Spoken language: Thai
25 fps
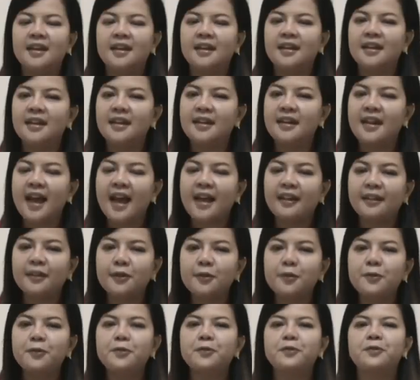เดินหน้า
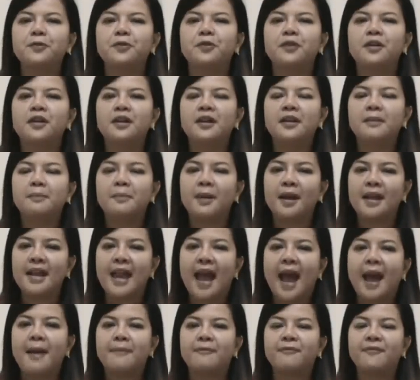สู้พยา
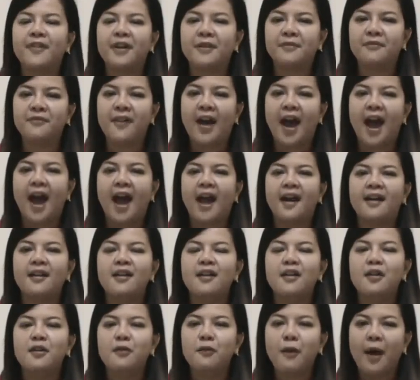ยามฟันฝ่า
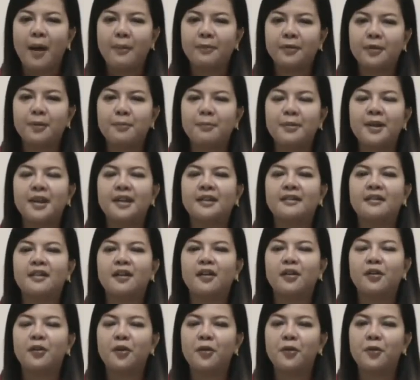ความสำเร็จ
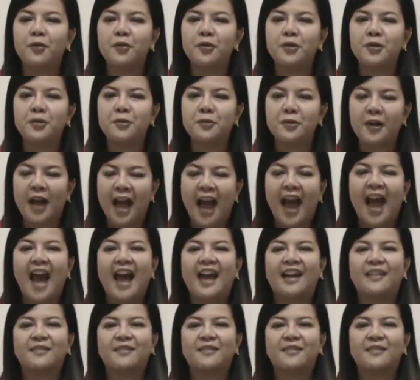รอคุณอยู่ค่ะ